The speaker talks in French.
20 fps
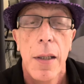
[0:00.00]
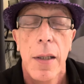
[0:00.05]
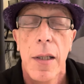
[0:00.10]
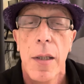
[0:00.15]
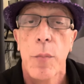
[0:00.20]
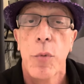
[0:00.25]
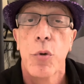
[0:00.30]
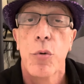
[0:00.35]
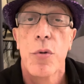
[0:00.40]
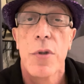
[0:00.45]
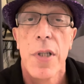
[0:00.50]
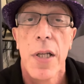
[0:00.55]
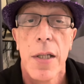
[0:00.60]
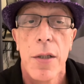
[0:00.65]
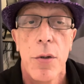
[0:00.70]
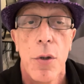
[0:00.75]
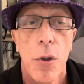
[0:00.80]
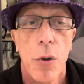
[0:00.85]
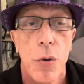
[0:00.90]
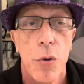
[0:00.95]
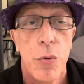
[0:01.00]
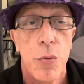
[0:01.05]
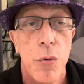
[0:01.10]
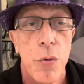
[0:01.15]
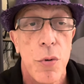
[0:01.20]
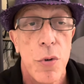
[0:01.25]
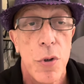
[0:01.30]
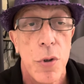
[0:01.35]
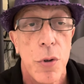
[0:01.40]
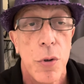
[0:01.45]
Et mon outsider le
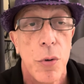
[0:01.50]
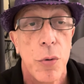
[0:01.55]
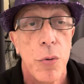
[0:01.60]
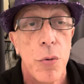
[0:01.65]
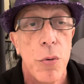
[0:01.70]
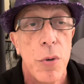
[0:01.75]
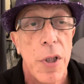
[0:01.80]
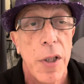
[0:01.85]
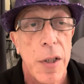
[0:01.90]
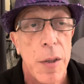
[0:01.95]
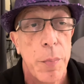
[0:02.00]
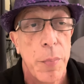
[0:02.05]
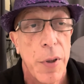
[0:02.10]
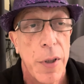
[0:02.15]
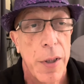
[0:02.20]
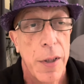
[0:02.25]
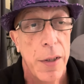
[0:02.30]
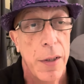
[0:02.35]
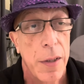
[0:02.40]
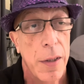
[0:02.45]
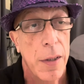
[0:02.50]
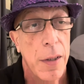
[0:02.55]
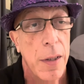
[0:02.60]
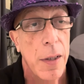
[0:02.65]
12, Pré,